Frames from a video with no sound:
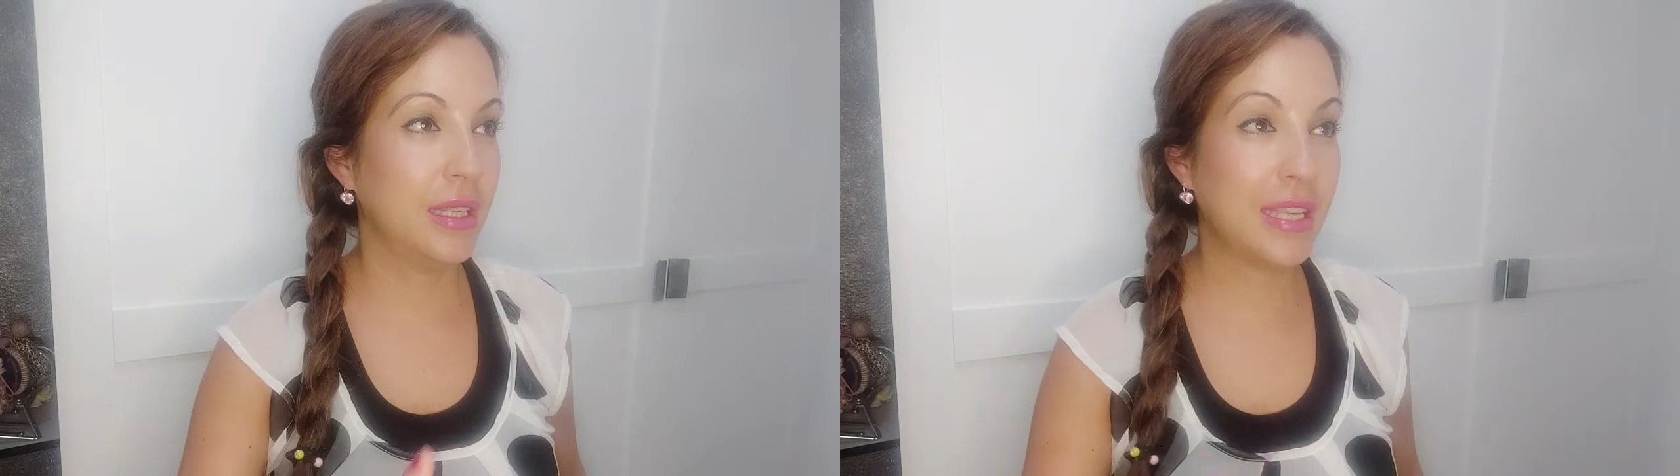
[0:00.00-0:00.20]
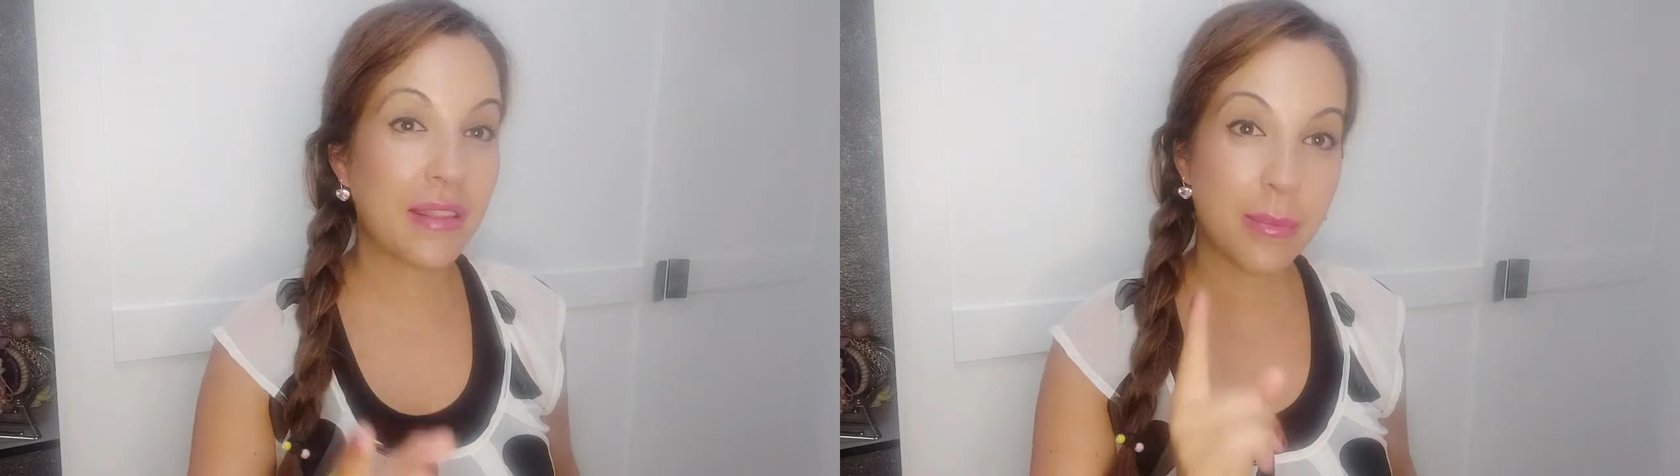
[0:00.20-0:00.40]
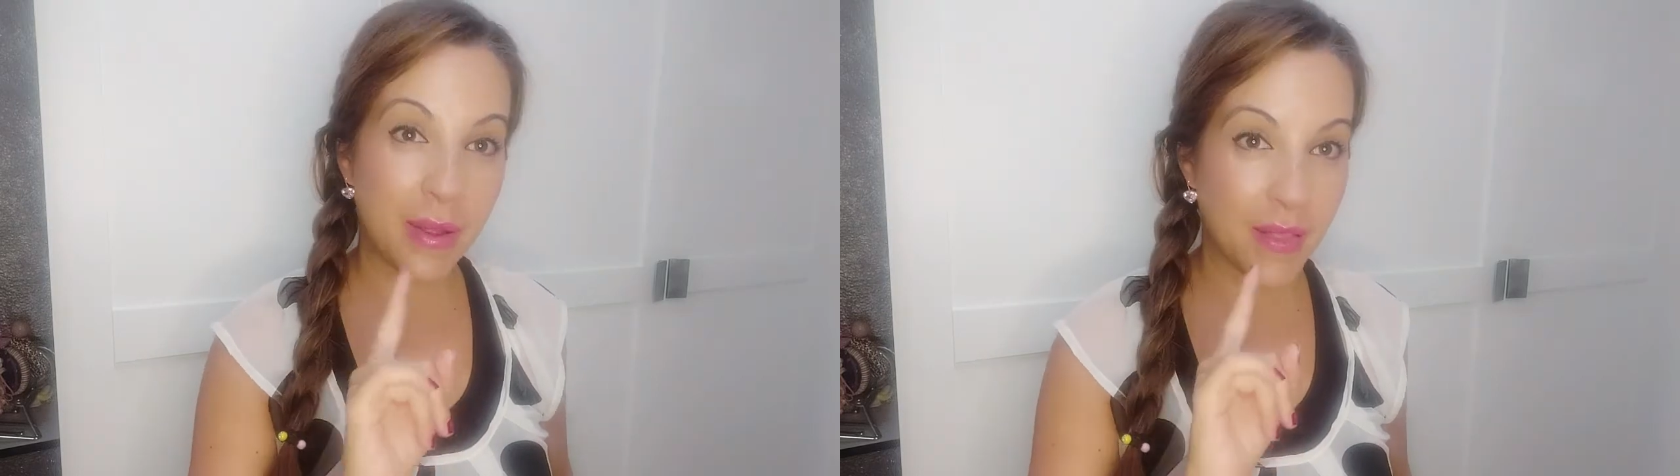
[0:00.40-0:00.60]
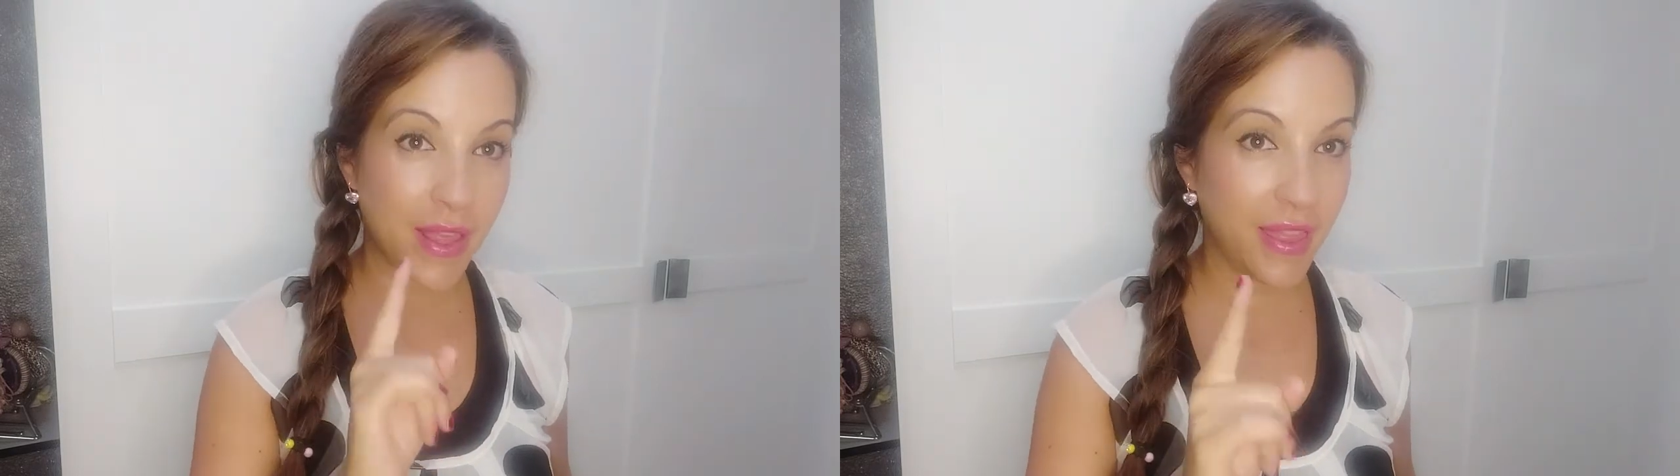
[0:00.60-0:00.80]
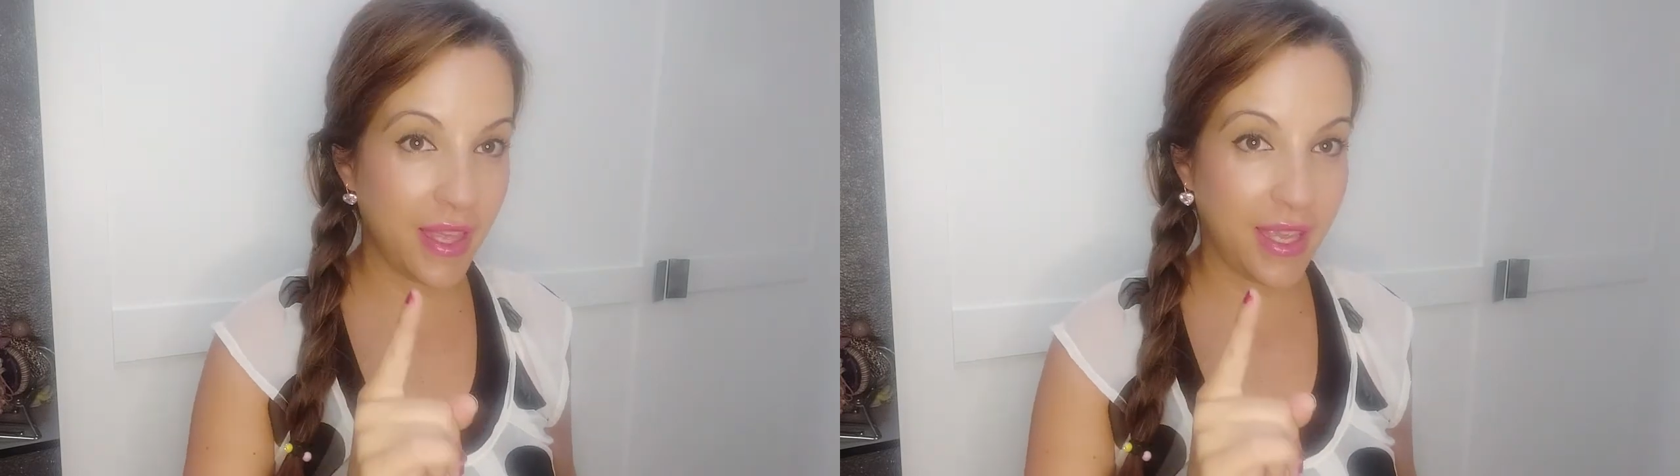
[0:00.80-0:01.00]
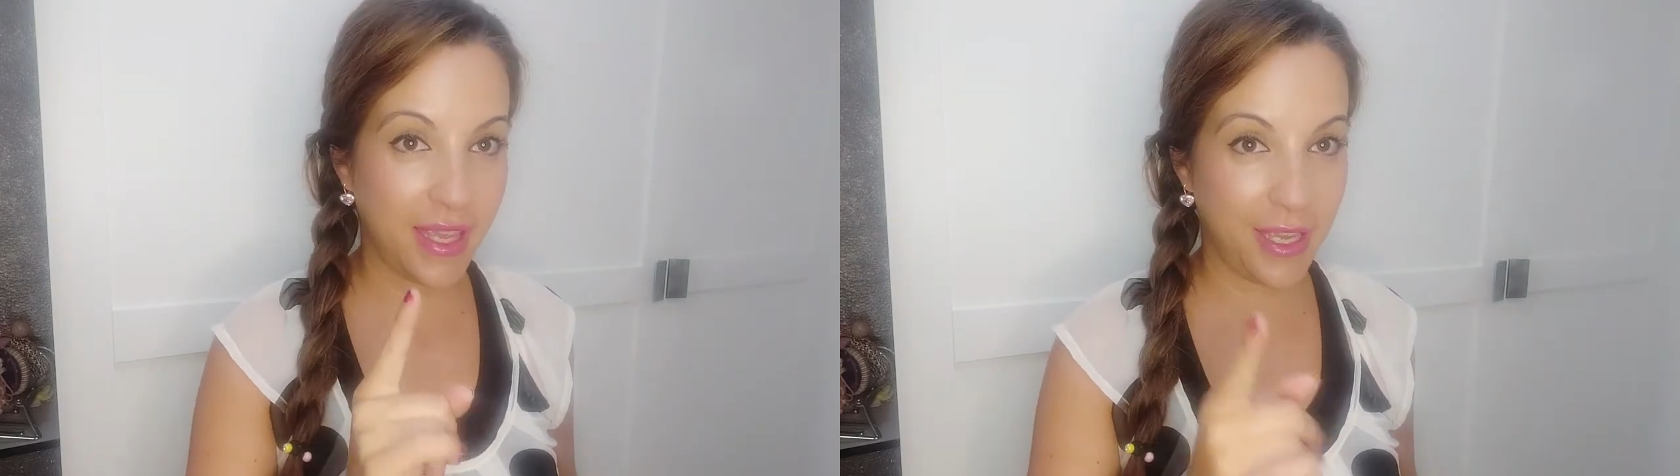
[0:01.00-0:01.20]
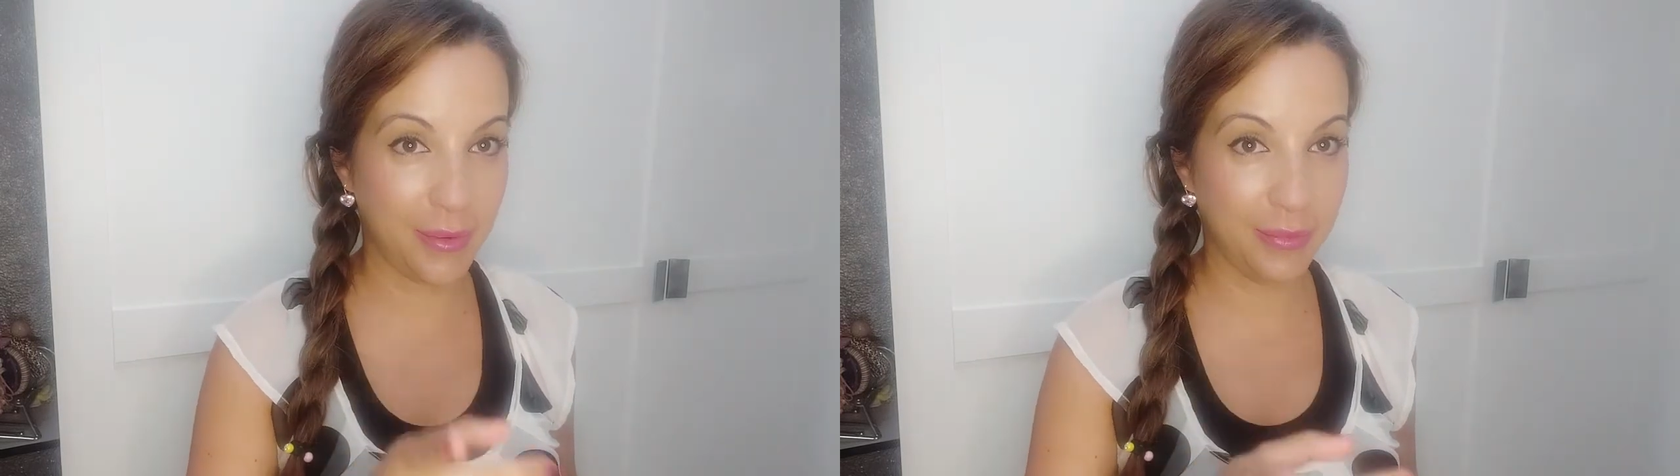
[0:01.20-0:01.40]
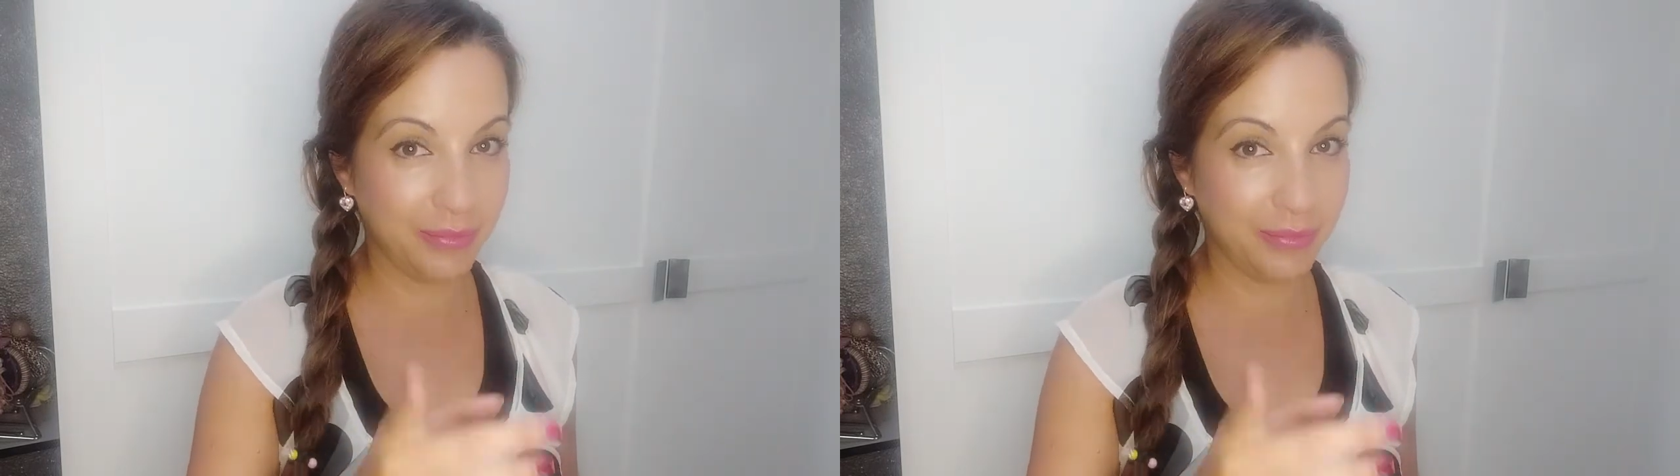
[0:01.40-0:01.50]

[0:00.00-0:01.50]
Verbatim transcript: ya depende de